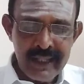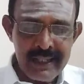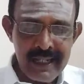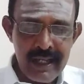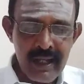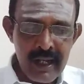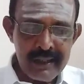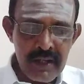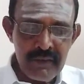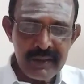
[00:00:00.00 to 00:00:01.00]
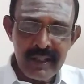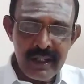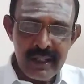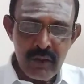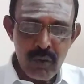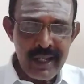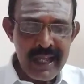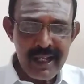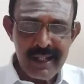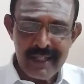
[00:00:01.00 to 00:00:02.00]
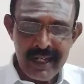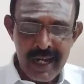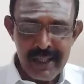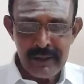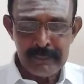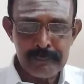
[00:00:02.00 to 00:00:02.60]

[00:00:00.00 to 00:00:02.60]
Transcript: எந்த க அதாவது வந்து ஏதோ ஒரு கிழக்கு இருந்தால் நல்லது